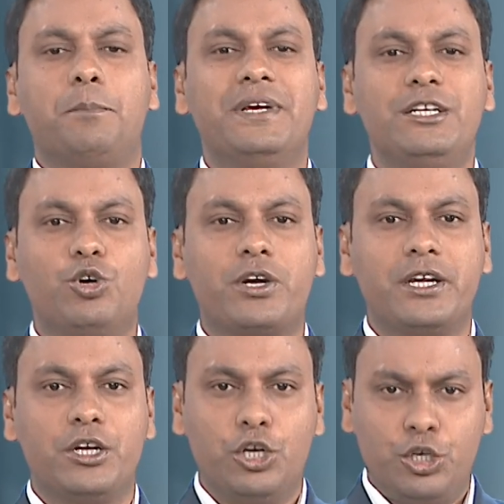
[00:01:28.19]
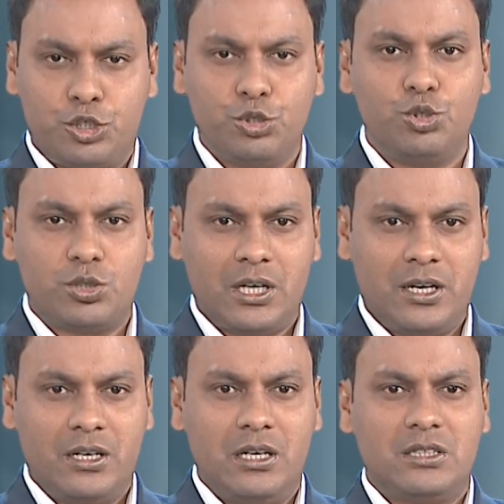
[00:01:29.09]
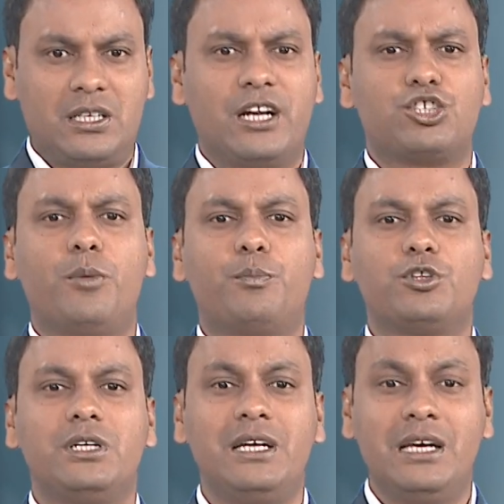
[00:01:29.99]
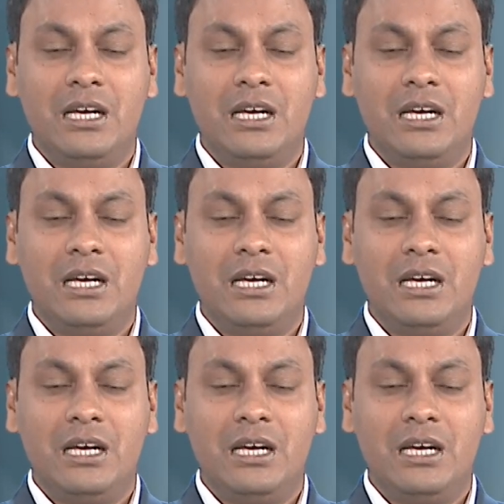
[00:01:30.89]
বিনিয়োগের সুযোগ টান তারা সম্প্রতি